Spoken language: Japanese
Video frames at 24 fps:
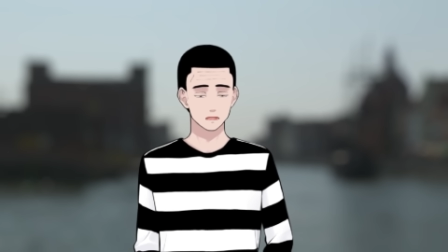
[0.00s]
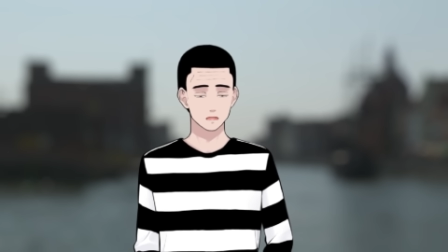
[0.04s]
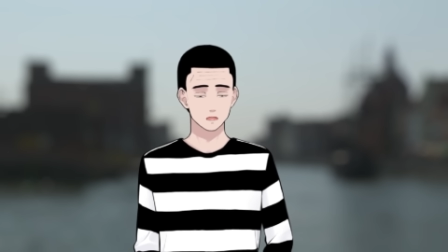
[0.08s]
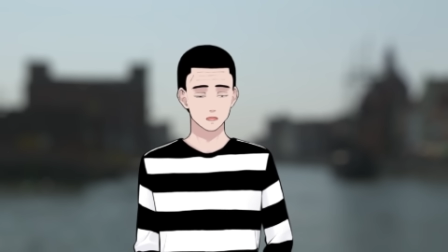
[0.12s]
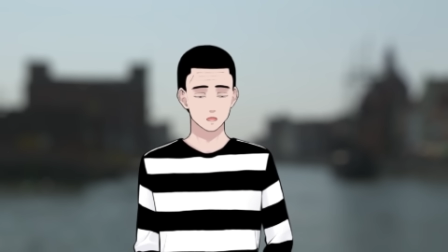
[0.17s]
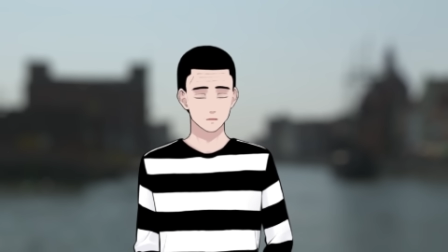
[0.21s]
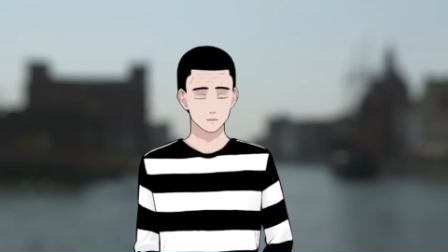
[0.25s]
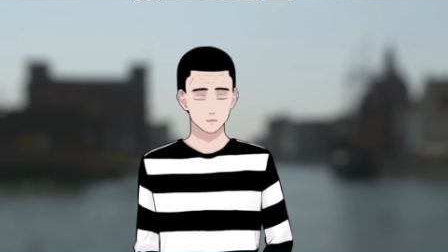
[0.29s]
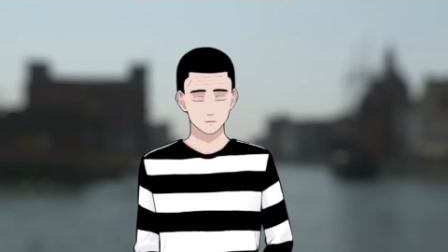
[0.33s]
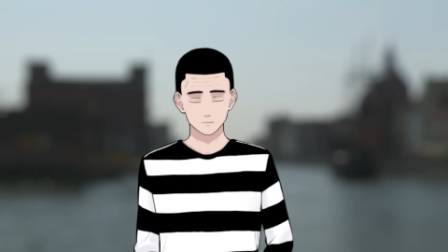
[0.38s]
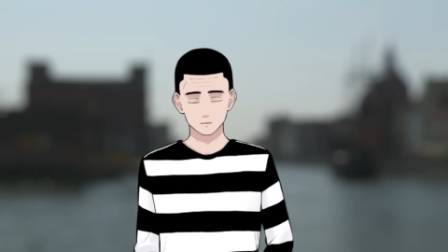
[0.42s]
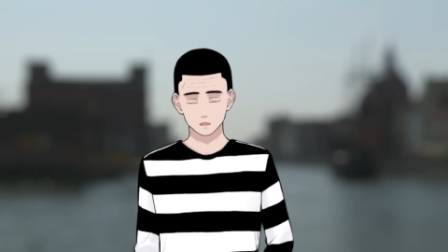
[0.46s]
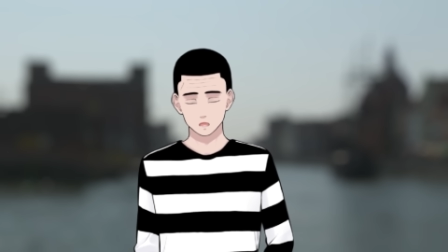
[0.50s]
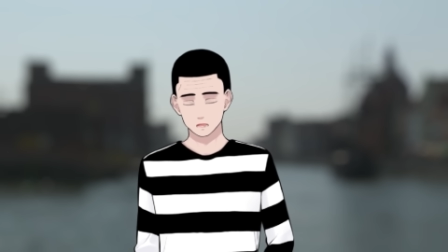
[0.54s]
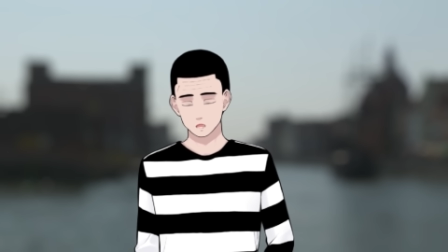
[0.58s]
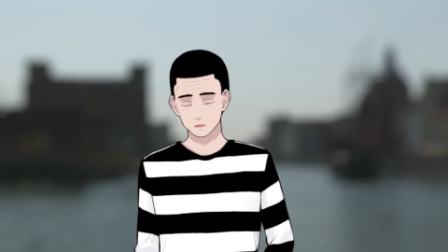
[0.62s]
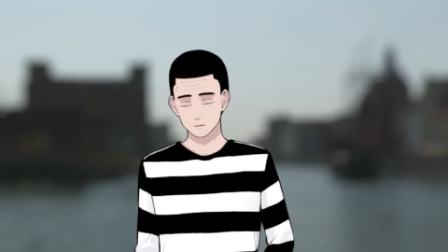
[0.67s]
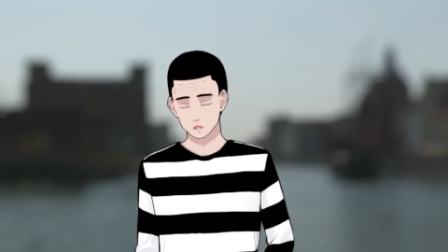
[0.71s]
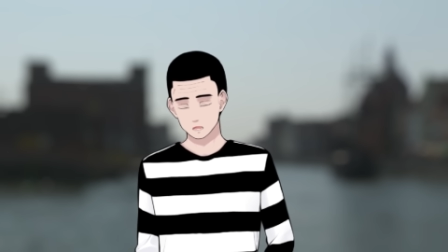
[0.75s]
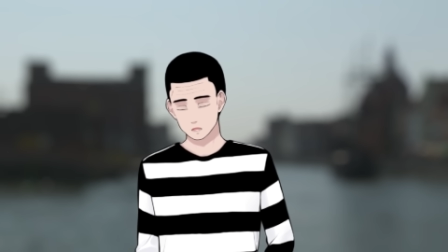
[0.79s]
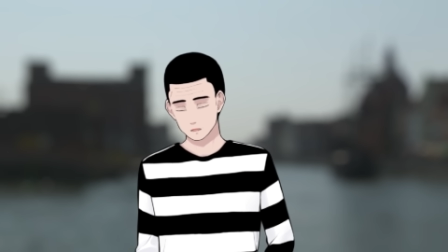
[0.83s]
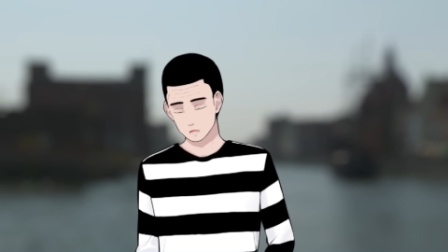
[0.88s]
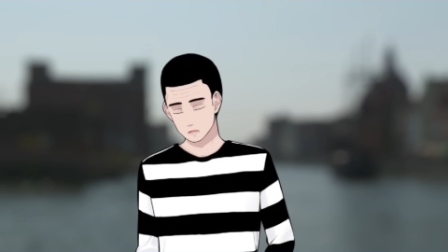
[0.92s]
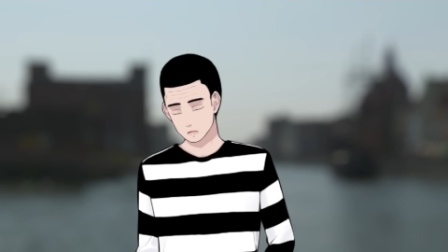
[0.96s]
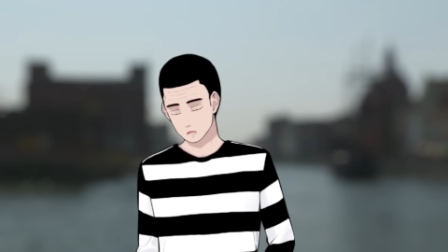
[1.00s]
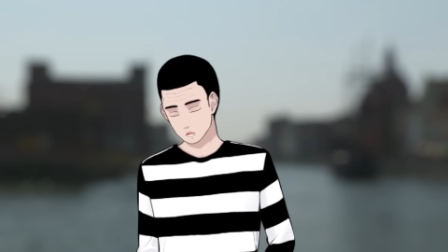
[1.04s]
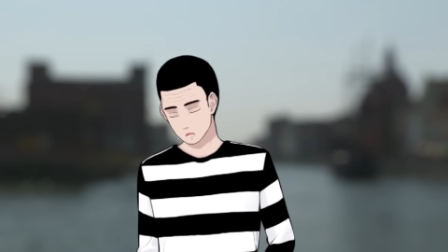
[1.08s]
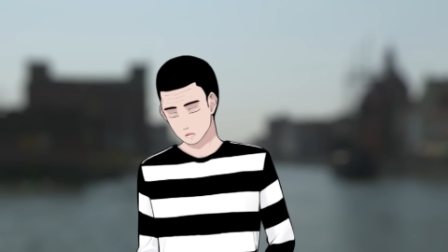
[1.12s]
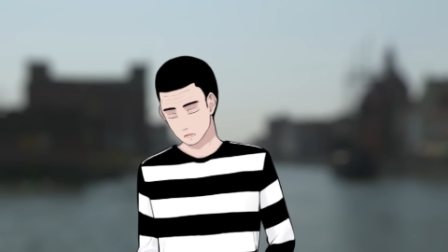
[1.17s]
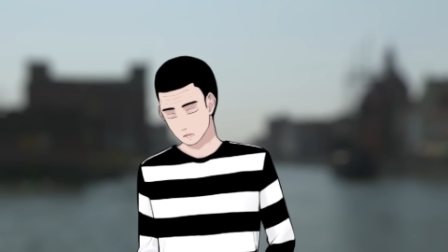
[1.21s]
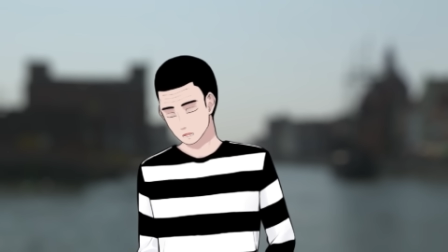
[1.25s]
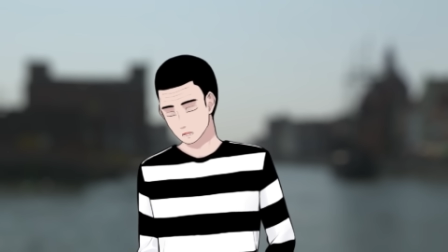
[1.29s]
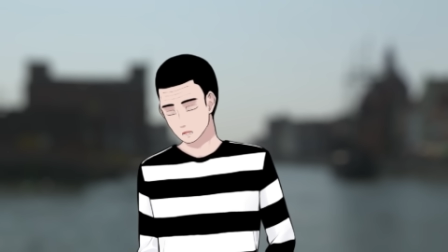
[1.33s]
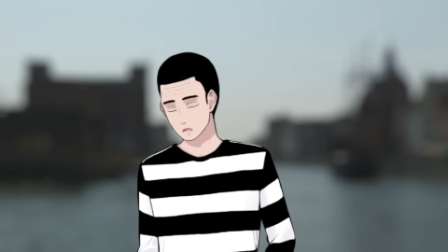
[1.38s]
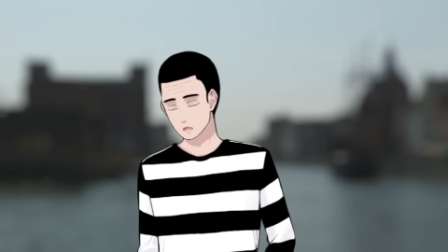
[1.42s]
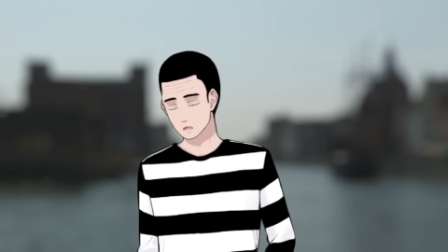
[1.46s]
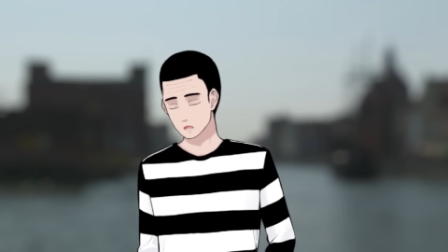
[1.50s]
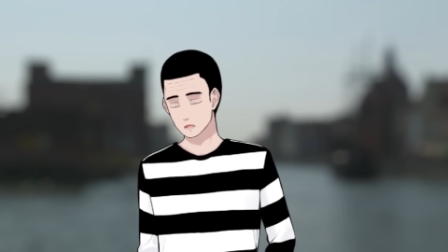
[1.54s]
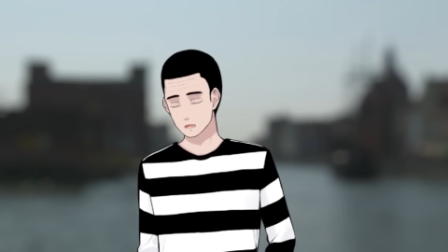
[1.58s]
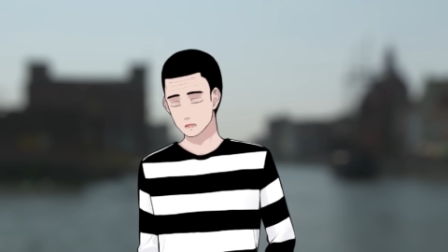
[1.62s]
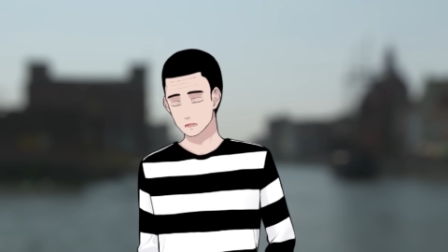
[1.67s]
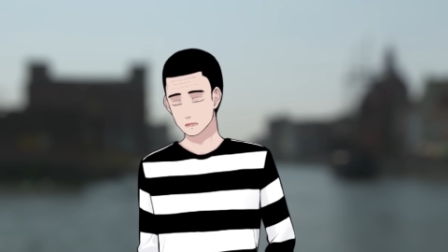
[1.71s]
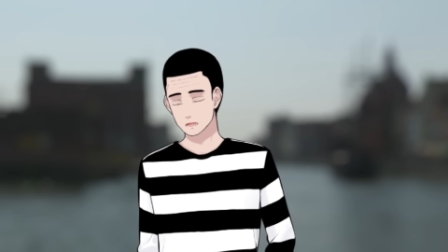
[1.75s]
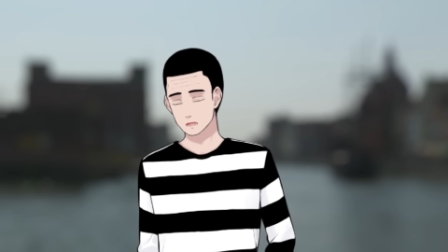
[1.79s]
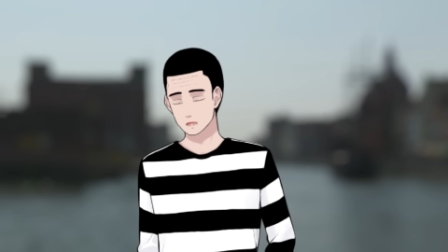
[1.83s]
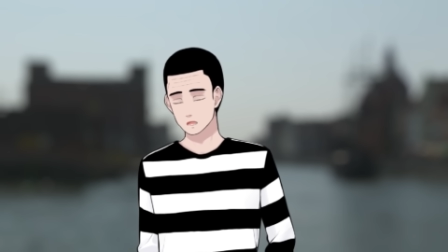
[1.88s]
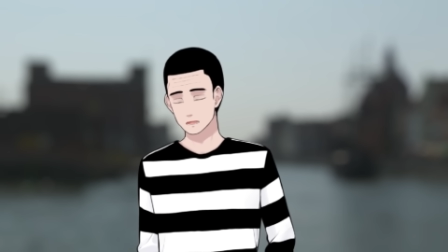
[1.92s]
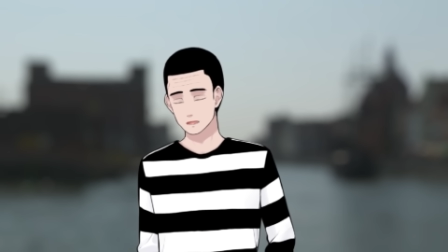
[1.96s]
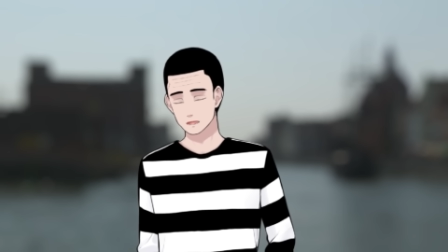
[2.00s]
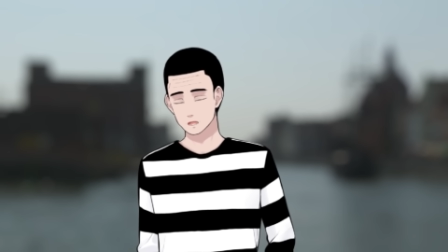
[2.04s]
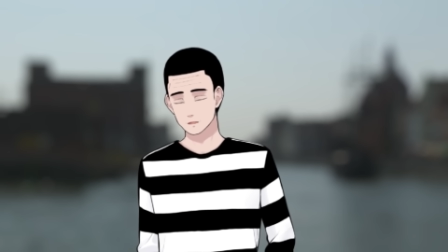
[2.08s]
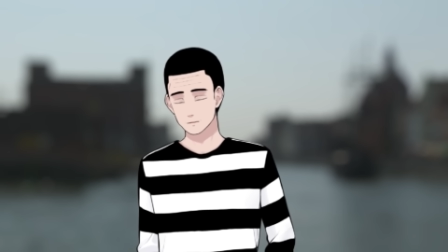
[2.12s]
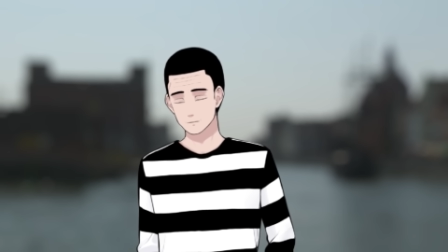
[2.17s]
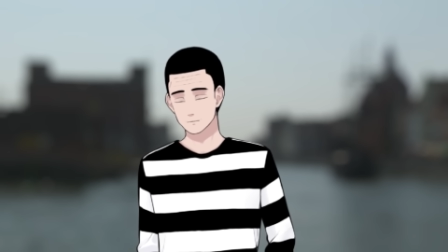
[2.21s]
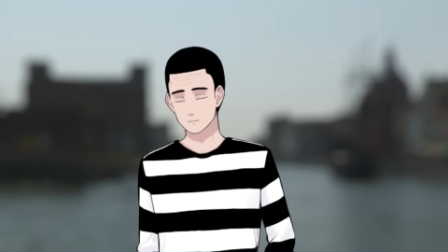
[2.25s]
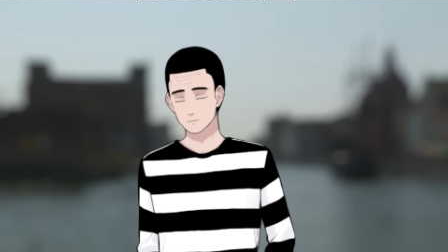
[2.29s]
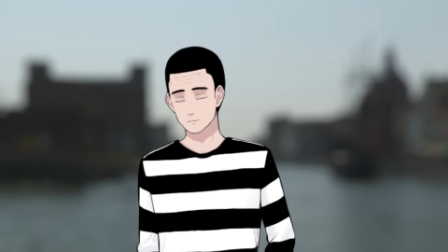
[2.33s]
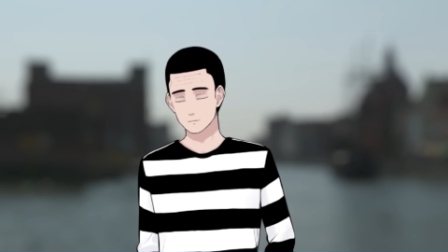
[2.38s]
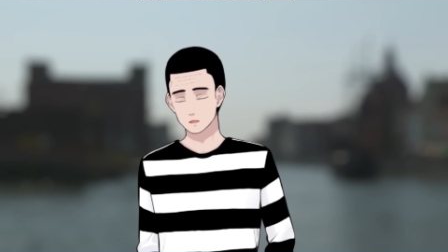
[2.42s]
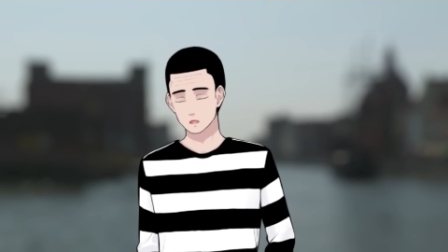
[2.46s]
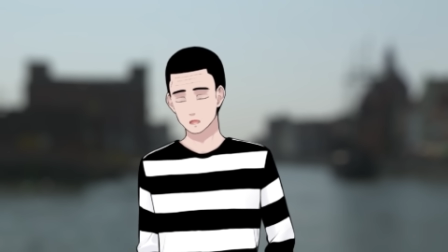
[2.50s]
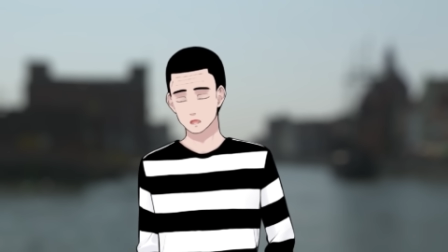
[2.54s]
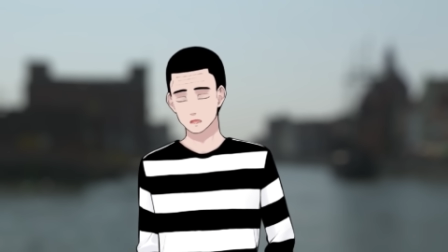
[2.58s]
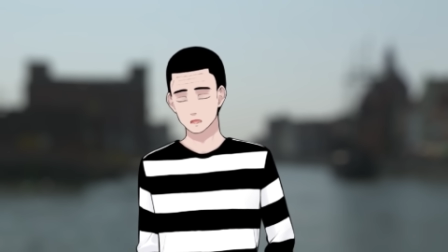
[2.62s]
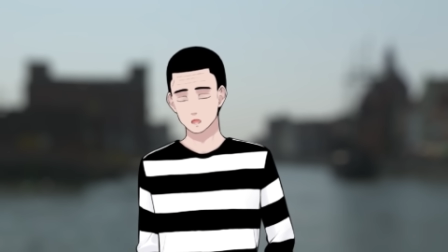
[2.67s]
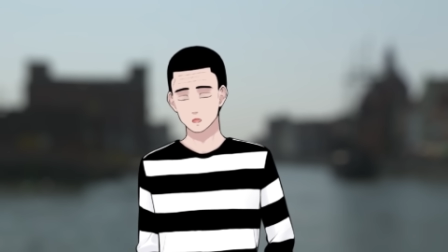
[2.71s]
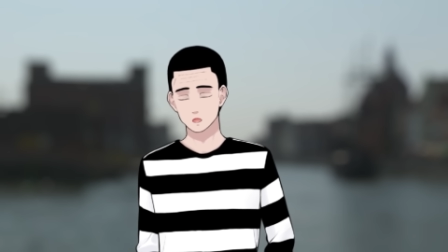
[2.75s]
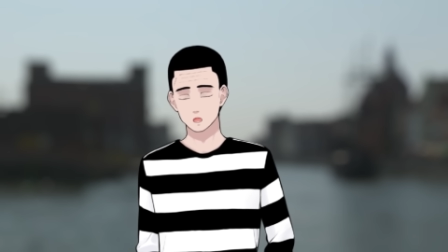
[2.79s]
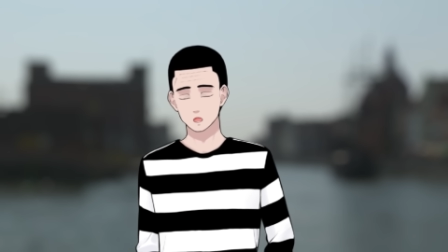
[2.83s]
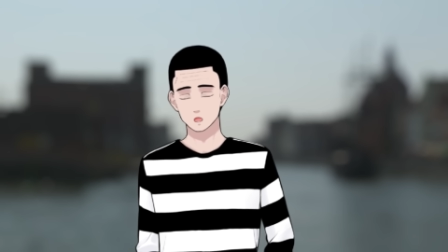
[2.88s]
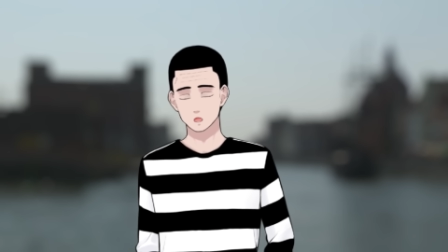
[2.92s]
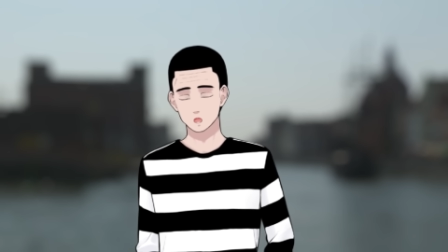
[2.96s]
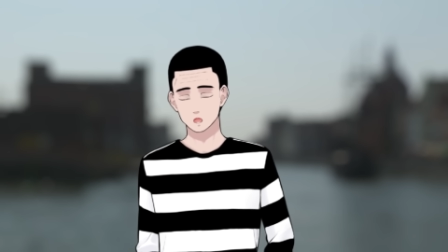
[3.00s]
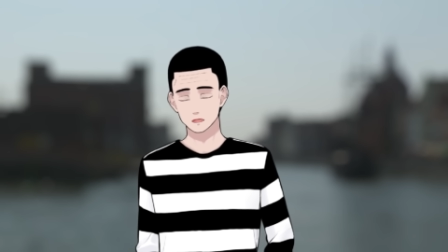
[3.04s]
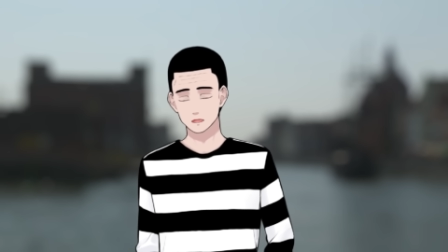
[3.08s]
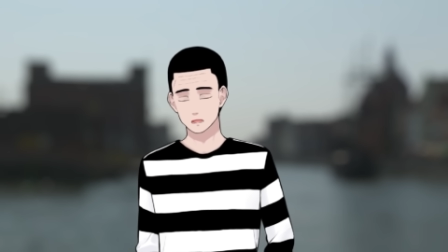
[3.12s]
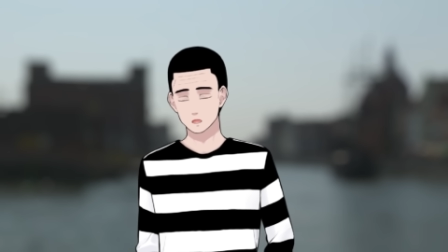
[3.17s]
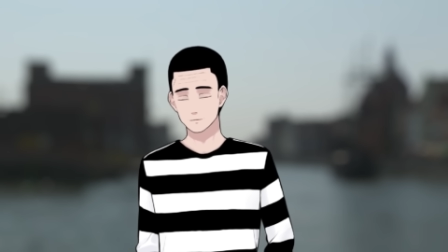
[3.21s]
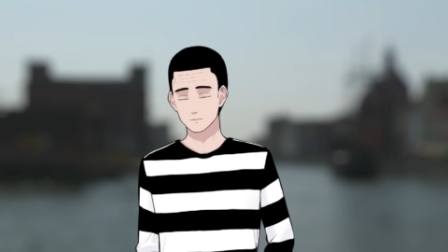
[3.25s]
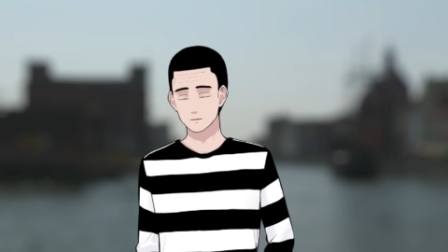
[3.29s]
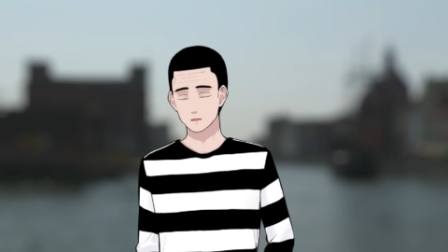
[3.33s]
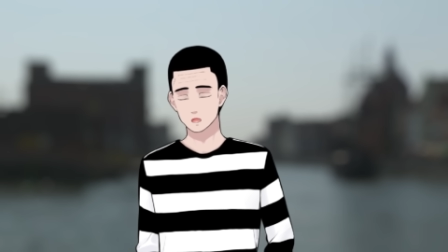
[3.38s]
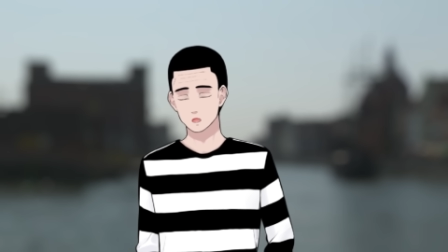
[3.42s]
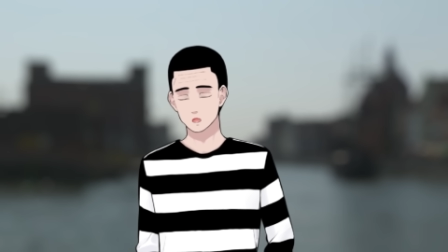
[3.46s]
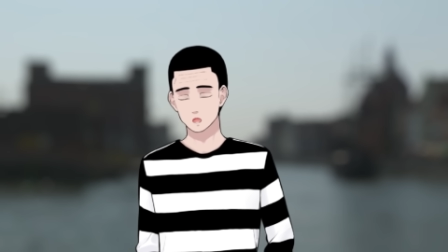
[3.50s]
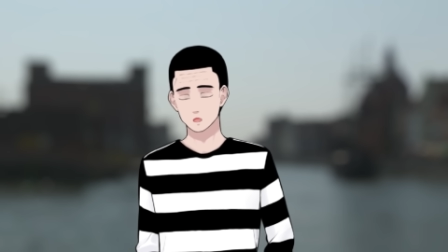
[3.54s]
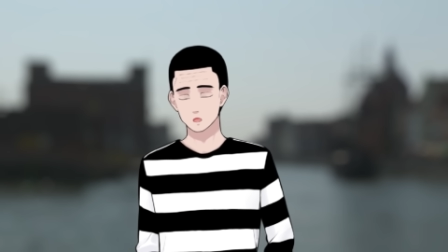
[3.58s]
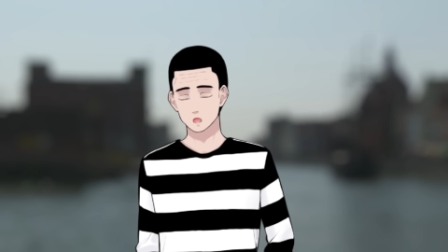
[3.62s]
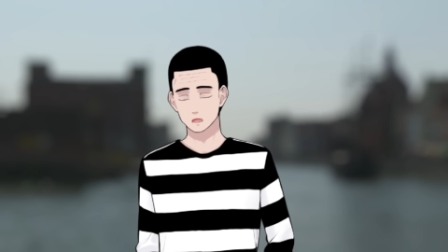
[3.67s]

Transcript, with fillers: 1年違うだけでこれ量刑がぐっと変わってくると。ね